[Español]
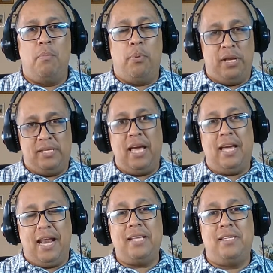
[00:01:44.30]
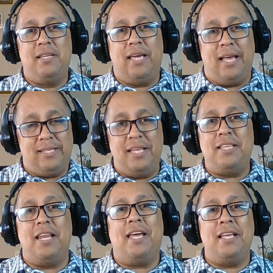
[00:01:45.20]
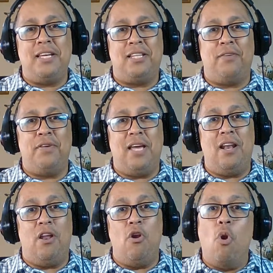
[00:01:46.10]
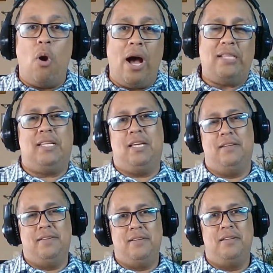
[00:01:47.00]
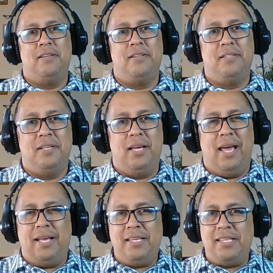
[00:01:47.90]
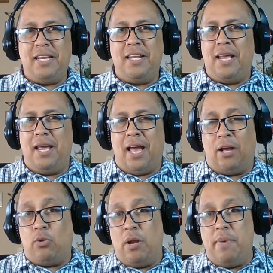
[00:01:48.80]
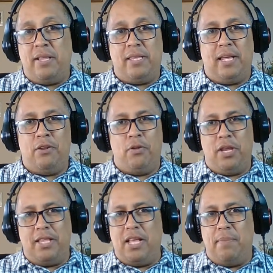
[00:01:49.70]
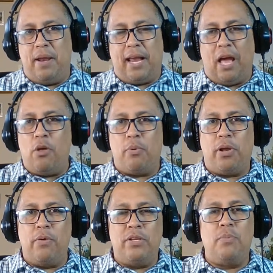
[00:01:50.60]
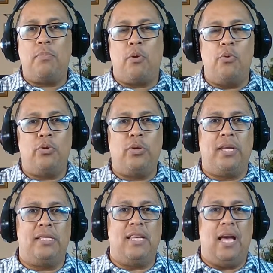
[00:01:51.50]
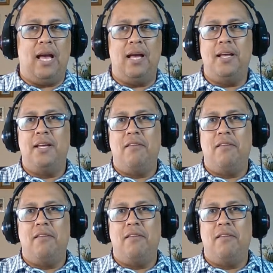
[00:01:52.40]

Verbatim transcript: Pues, ¿qué crees? Que esta inteligencia artificial lo hace. Existen eh, actualmente, no diré en el mercado porque no es un producto que sea